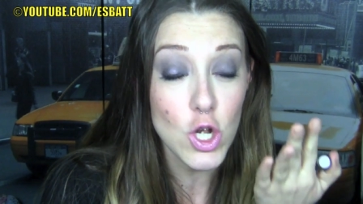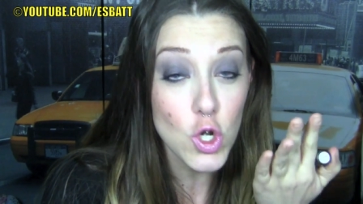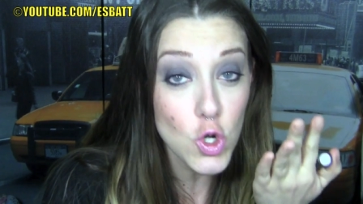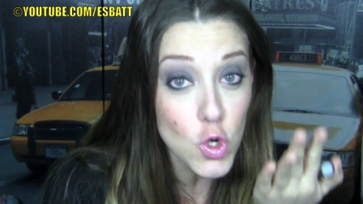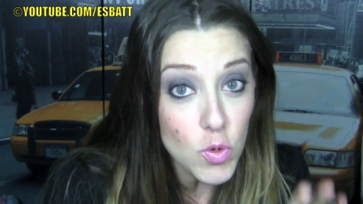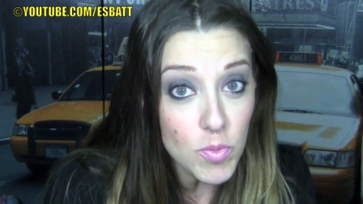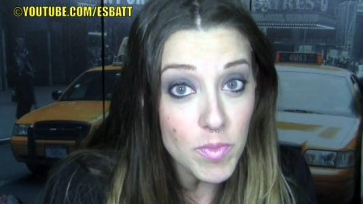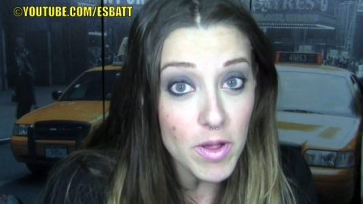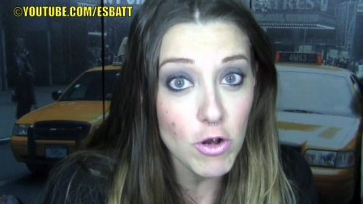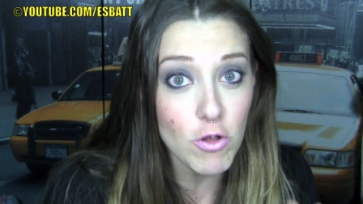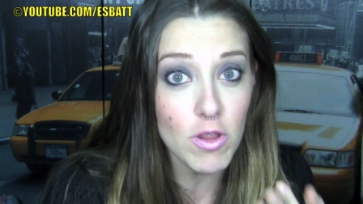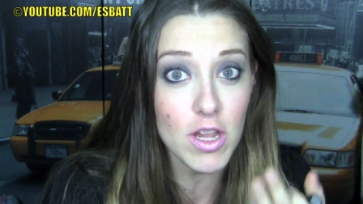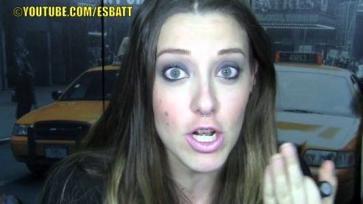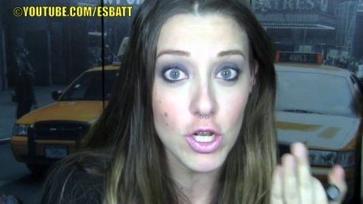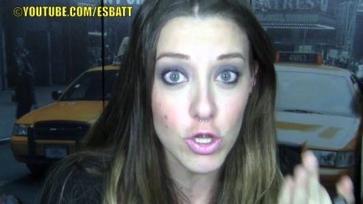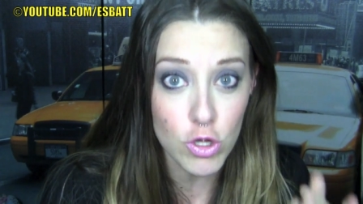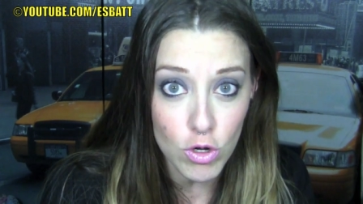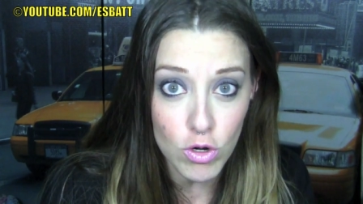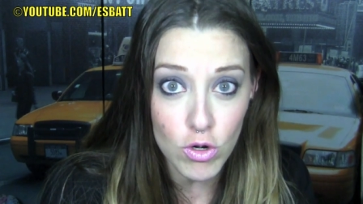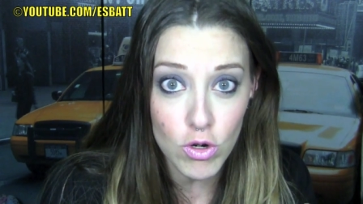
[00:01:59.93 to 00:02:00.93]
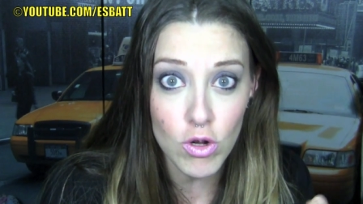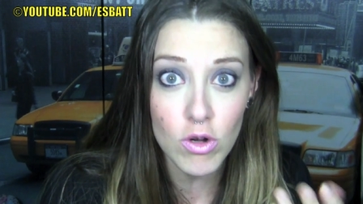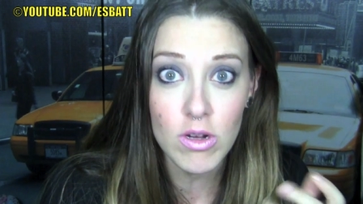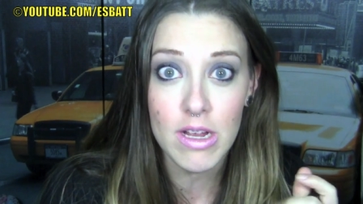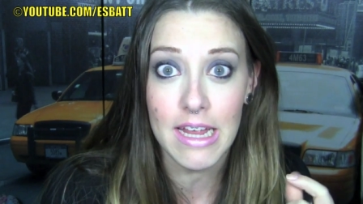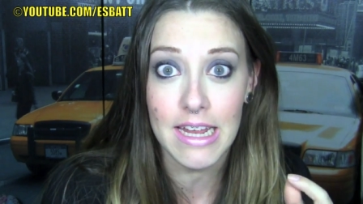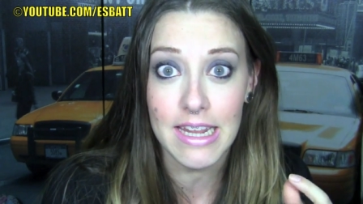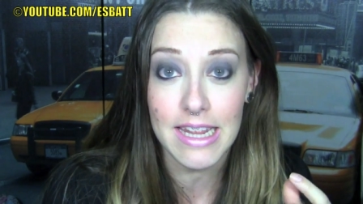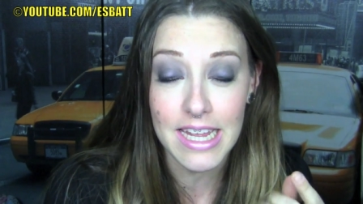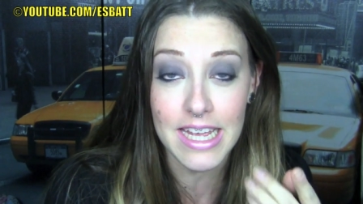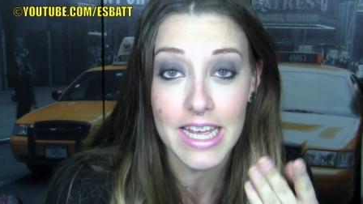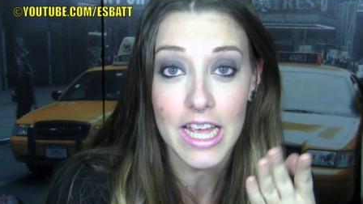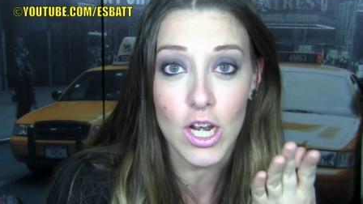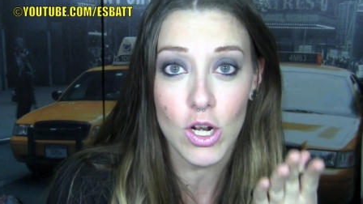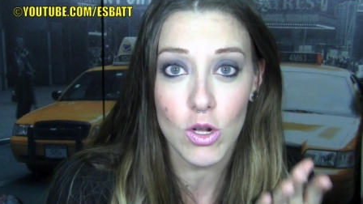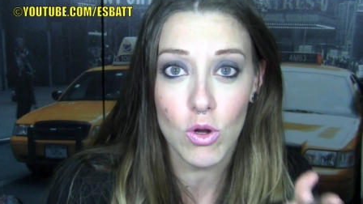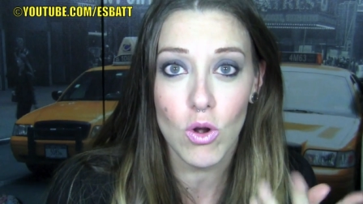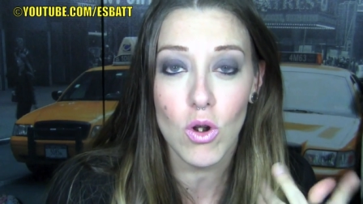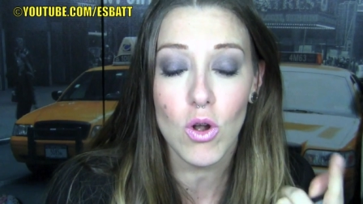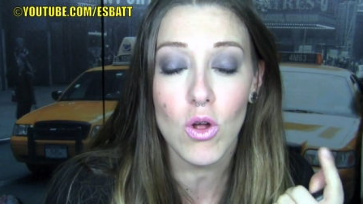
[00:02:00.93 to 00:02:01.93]
número del tono que indique
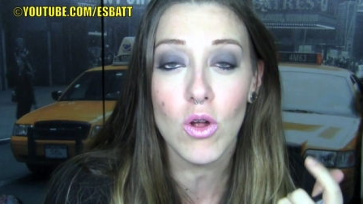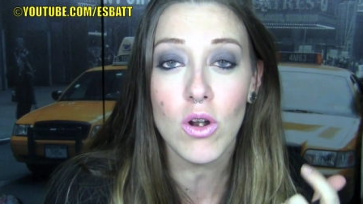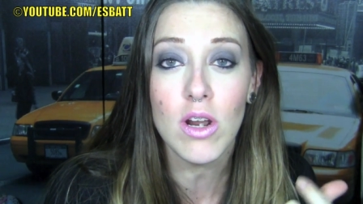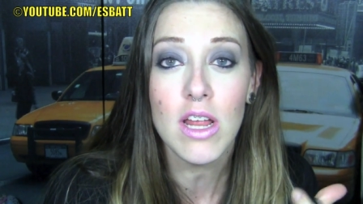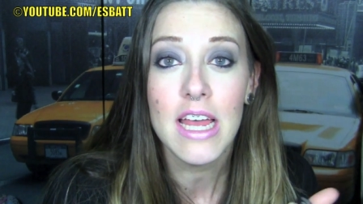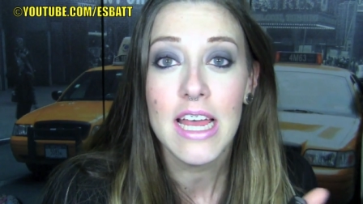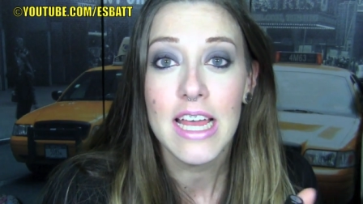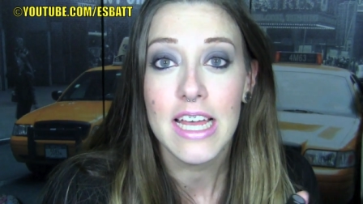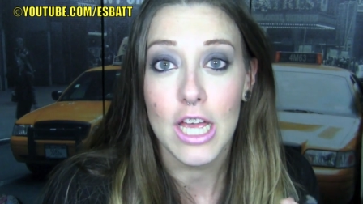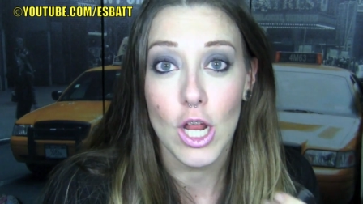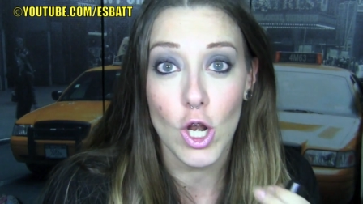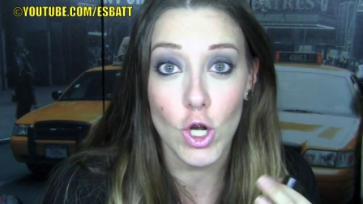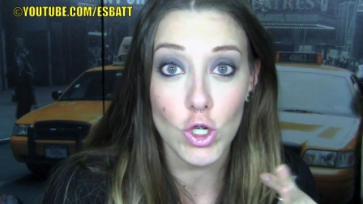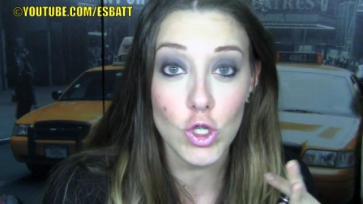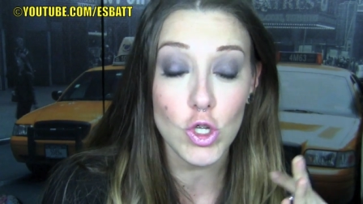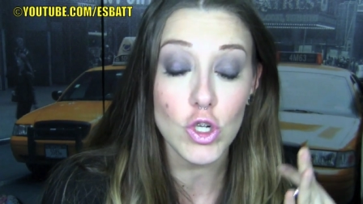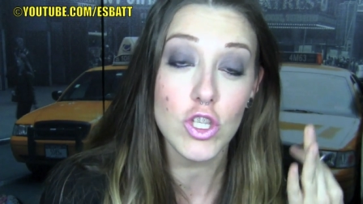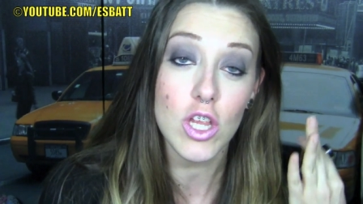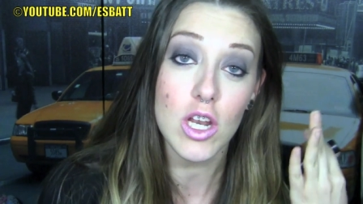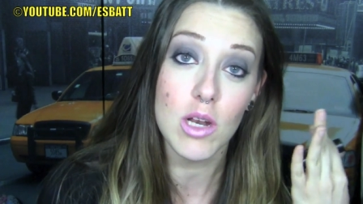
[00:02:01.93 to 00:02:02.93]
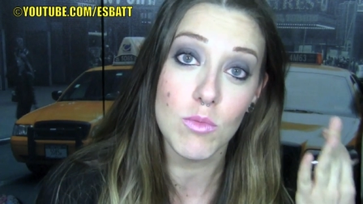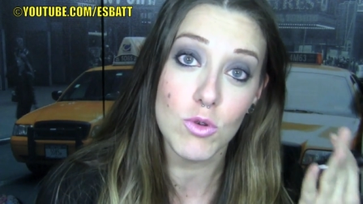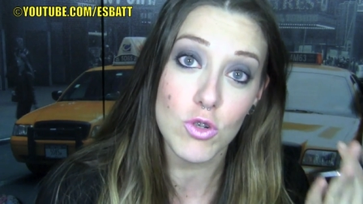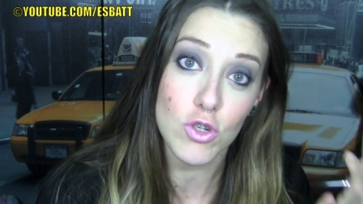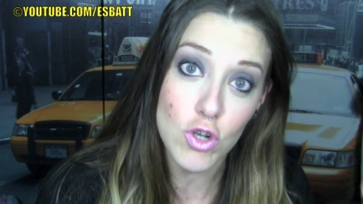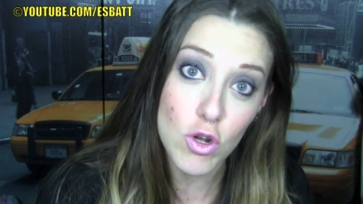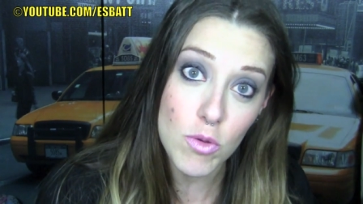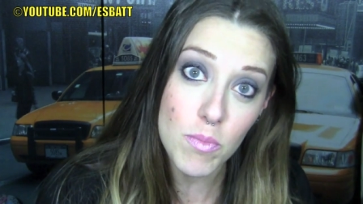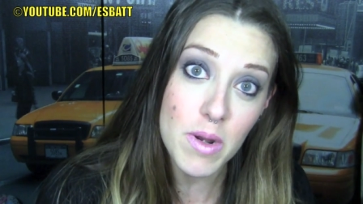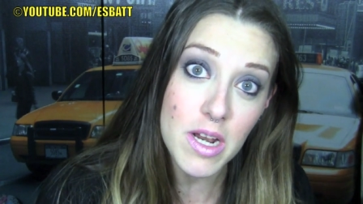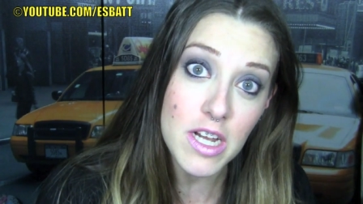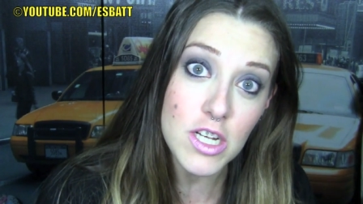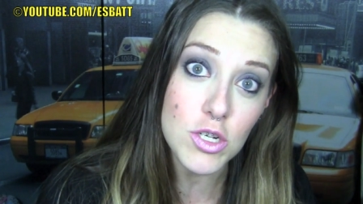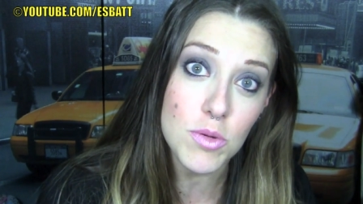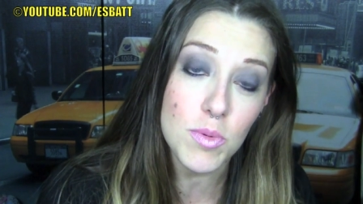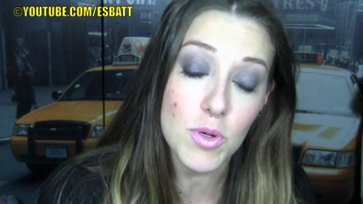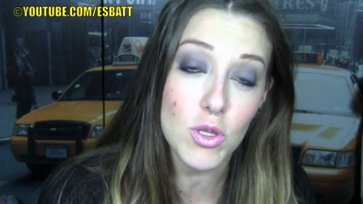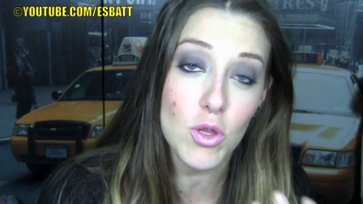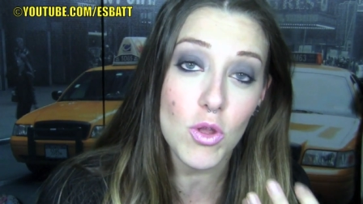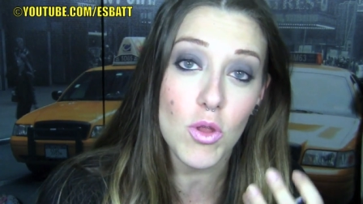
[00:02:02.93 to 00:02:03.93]
el color, que nosotros tenemos nombres, sobre